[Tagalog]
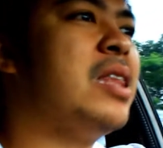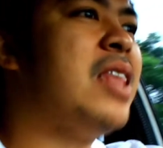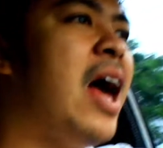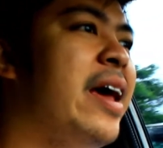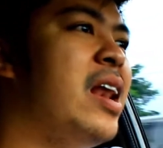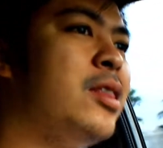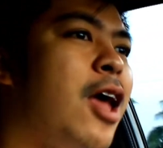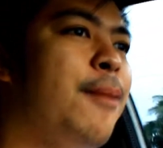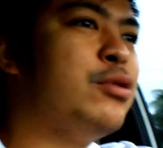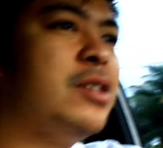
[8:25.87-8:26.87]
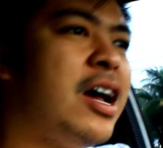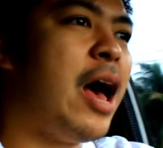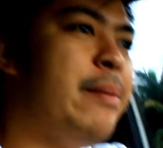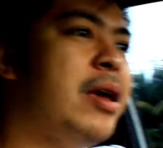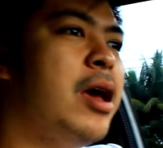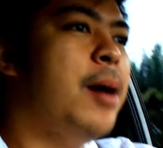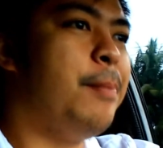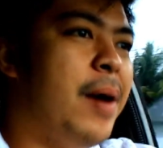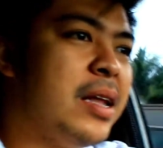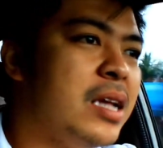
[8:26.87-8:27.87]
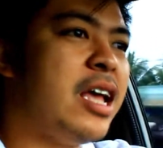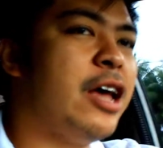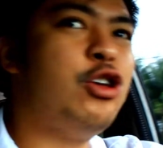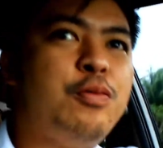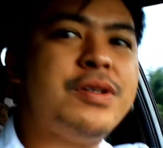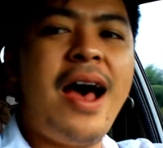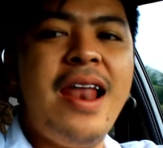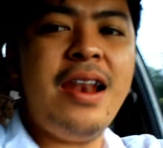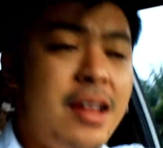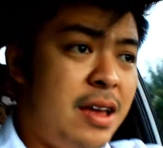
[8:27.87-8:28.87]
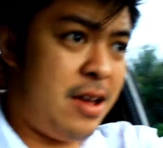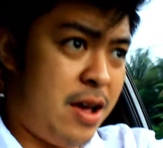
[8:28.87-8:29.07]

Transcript: at dahil natapos ng aming pagsasangyupsal